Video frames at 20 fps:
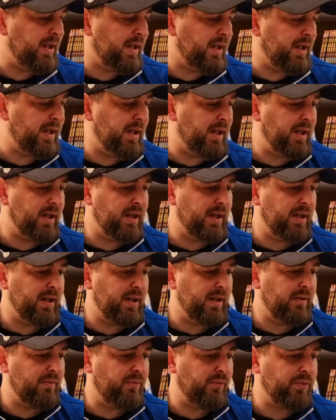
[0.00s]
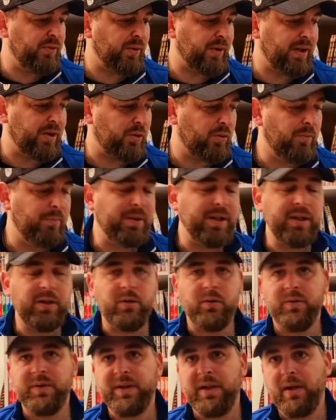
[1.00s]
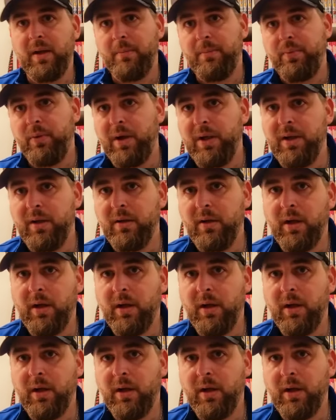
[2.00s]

et, et, vous aurez compris que c'est un peu